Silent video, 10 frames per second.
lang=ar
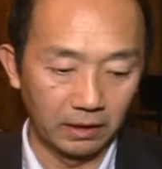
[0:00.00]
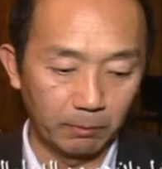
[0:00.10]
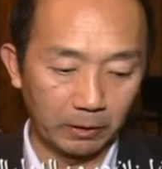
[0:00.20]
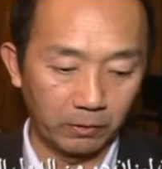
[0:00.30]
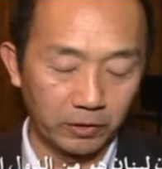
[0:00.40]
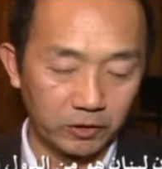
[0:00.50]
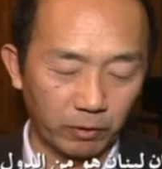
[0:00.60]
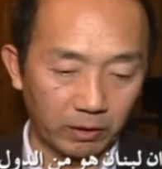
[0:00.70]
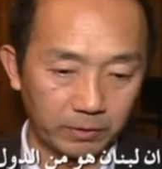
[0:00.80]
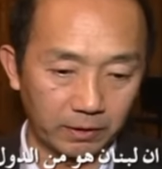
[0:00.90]
Lebanon is
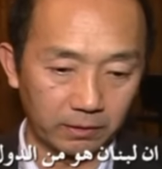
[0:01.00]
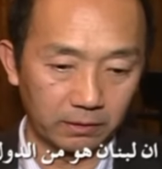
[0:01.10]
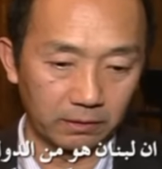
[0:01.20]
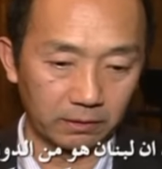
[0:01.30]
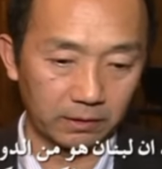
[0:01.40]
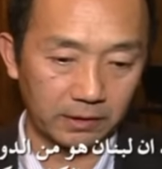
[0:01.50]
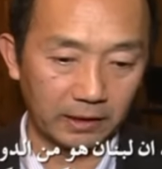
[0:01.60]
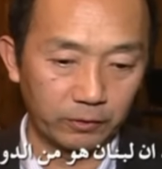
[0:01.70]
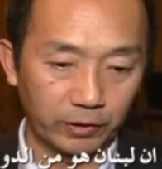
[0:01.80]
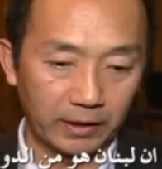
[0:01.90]
one of the
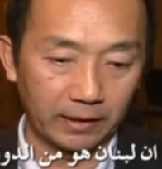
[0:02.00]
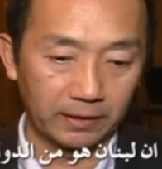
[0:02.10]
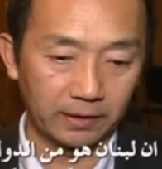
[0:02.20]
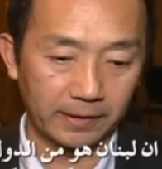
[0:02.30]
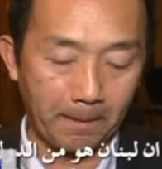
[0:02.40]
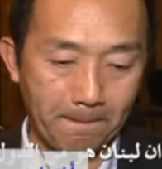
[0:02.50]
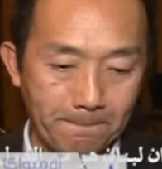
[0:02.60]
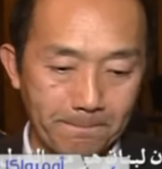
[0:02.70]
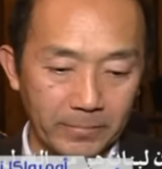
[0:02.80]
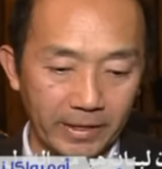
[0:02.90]
country that
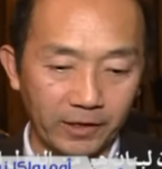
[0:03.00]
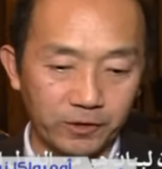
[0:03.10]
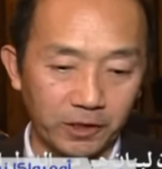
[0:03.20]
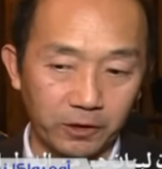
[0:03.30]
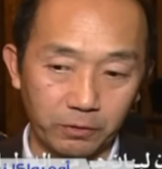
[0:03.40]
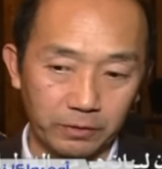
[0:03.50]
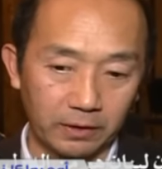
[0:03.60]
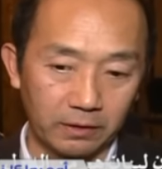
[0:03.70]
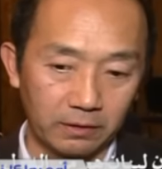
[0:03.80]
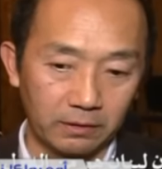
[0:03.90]
uh, execute
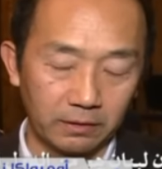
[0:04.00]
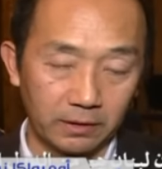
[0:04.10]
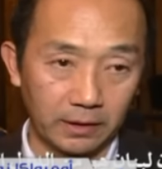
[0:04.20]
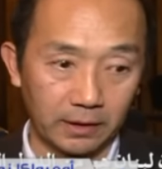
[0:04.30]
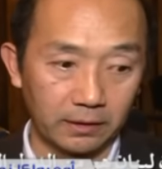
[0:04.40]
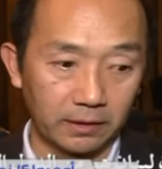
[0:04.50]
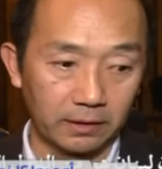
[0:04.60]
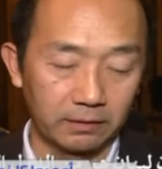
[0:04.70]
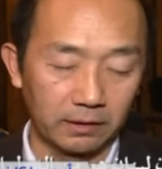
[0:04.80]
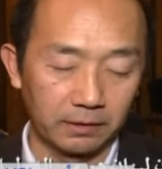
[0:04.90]
and uh,
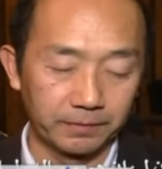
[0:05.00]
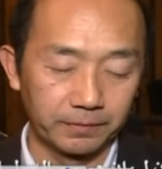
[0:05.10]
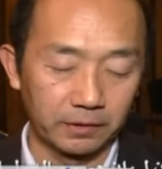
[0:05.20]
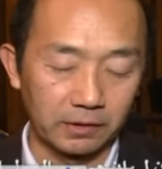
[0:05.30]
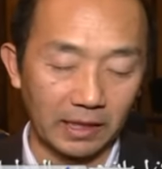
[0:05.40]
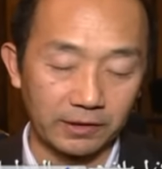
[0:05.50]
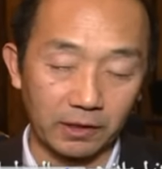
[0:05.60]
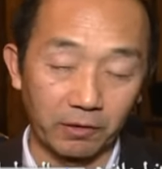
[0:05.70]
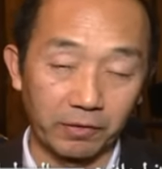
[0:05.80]
the classical